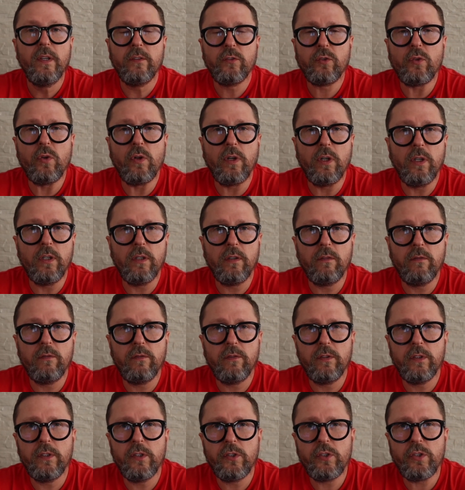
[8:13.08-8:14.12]
Сколько
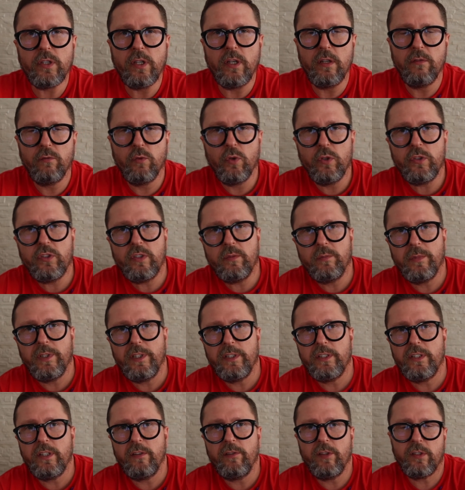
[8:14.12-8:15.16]
вы насчитали? 8 или
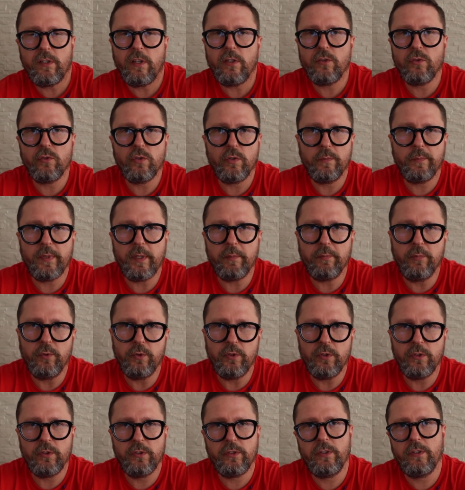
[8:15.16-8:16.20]
9 раз уже про
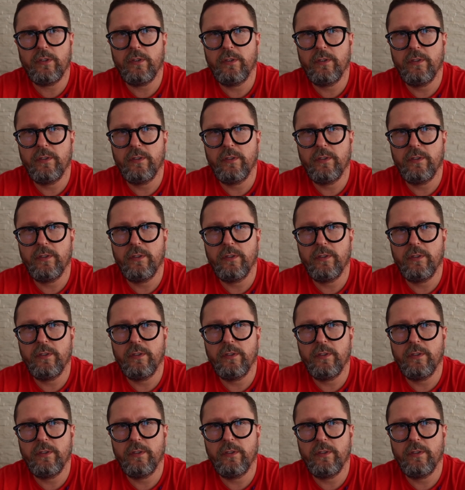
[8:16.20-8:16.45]
путинский?